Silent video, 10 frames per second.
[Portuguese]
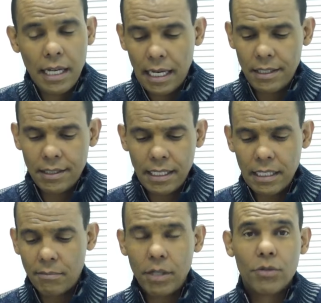Ela está em
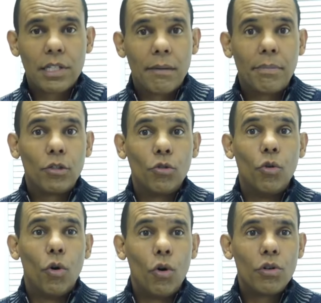Hebreus
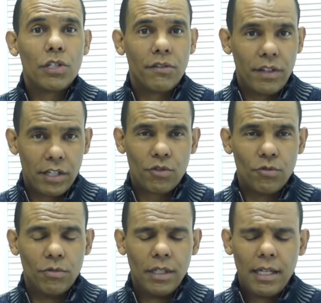capítulo 11, verso
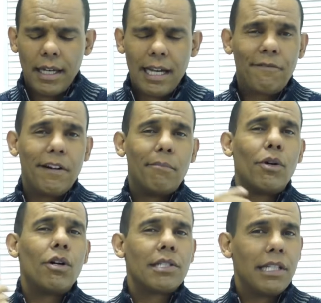1. É a
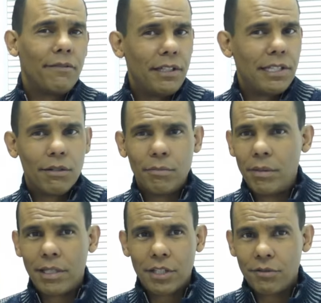famosa definição
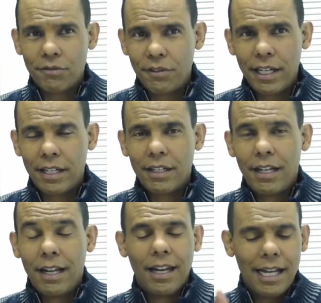bíblica de fé.
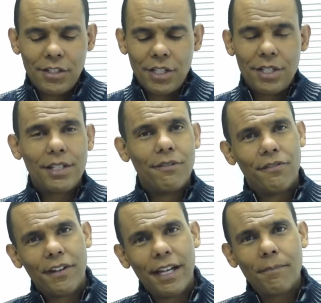Lá diz que
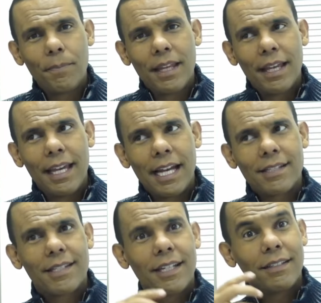fé é a
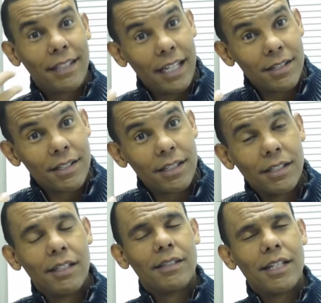
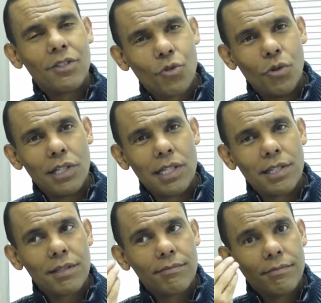certeza das
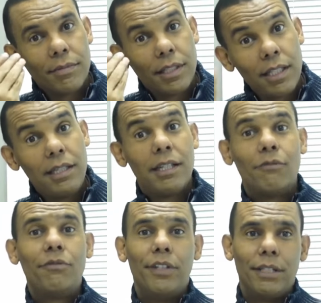coisas que
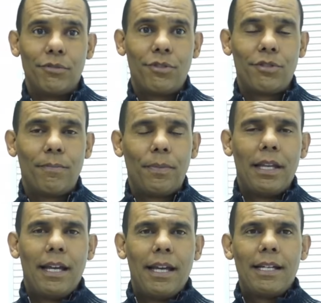não vemos.
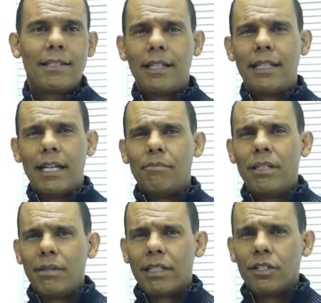Esta ideia
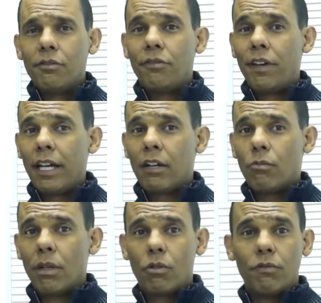bíblica de fé
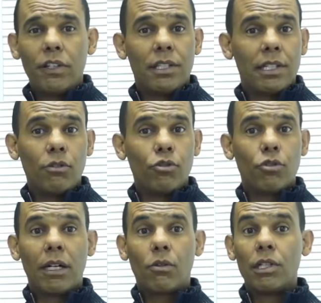como a convicção de
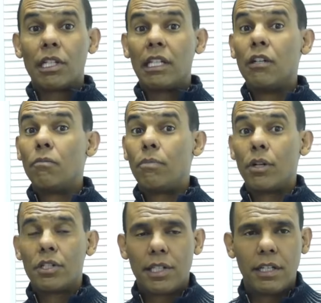uma coisa que não
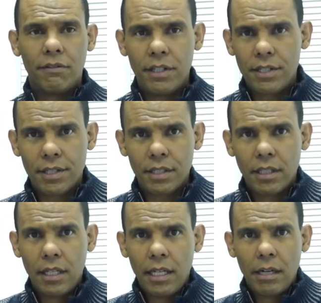pode ser vista
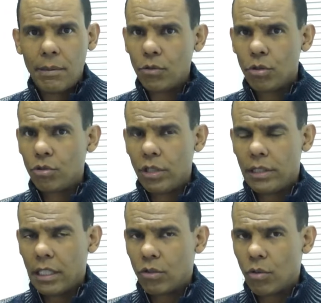é uma tortura
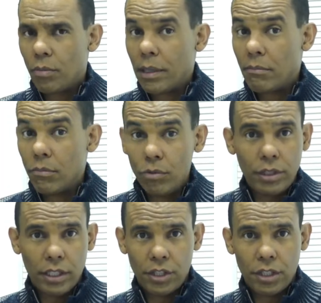intelectual para
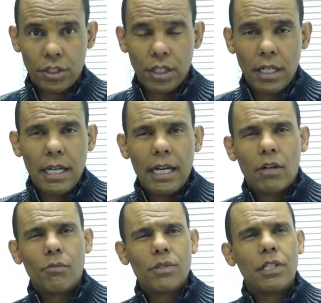muita gente. É
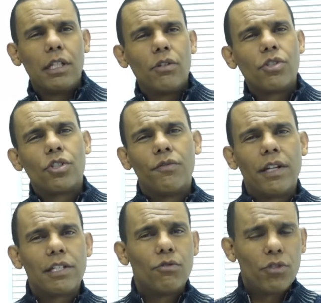como se Deus
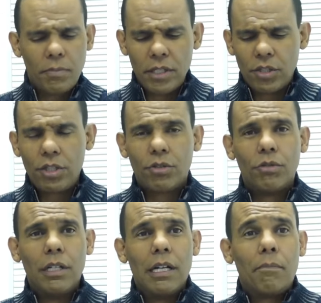estivesse nos
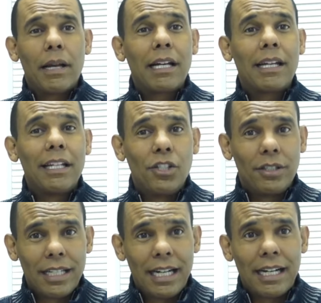pedindo para
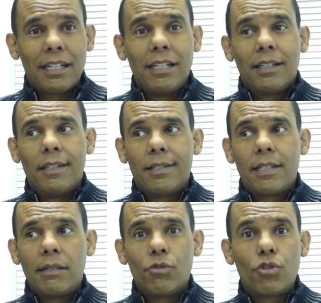acreditar que
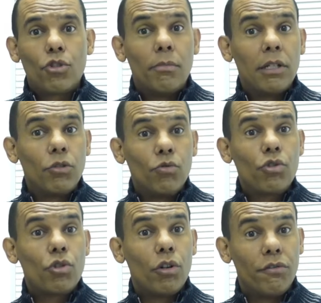estamos tomando um
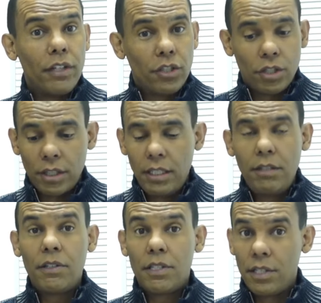sorvete
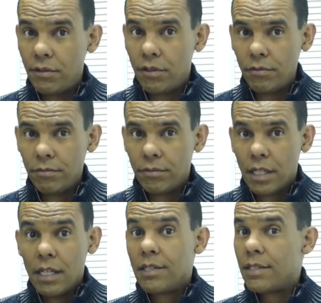invisível,
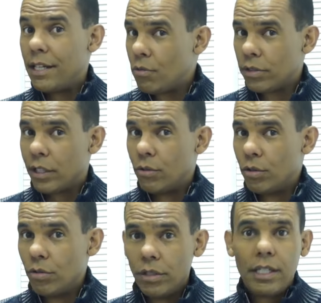sem
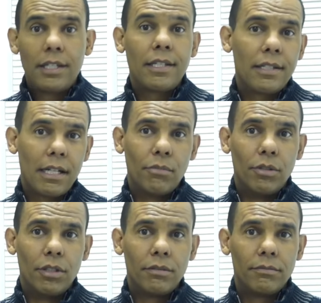conteúdo e sem sabor.